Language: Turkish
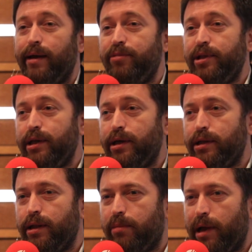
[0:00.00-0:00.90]
E, bir
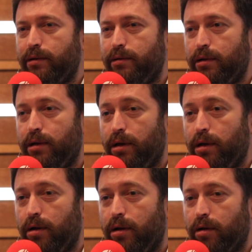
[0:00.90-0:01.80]
diğeri de ben
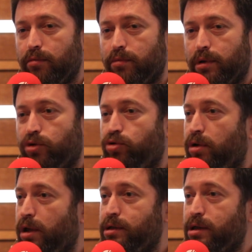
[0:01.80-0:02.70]
e,
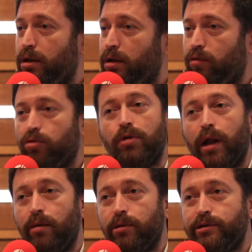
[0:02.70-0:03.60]
Türk insanının
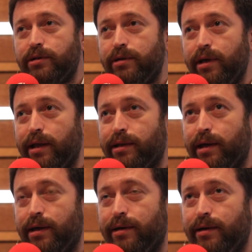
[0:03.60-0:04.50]
kullanamadığı ya
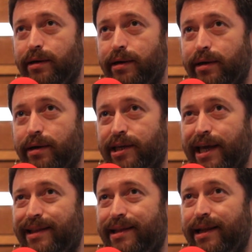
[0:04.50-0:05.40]
da e,
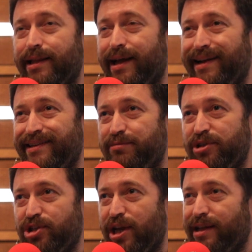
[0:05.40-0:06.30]
kendine dair
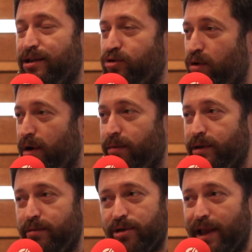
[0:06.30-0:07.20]
bir şekle
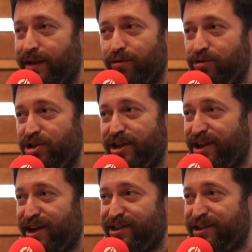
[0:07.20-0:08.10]
sokamadığı bir
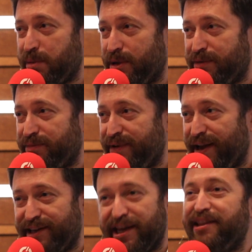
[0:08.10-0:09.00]
teknolojiye de rastlamadım.
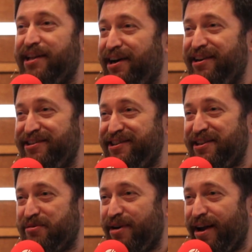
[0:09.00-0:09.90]
Yani kendi
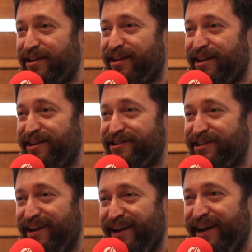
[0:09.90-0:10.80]
halinize de
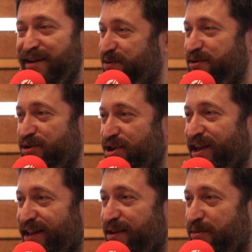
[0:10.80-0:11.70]
bıraktığınızda hepsi bir
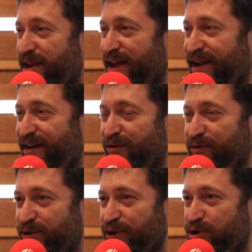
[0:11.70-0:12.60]
şekilde bir yere
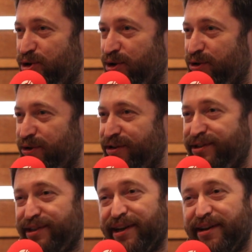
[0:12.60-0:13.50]
ulaşıyor.
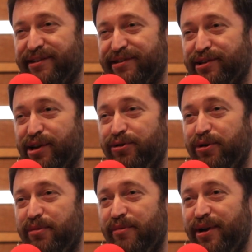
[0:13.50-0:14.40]
Dolayısıyla
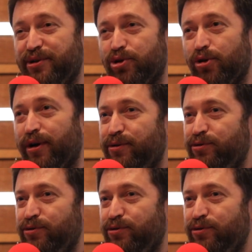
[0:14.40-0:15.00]
sanıyorum böyle çok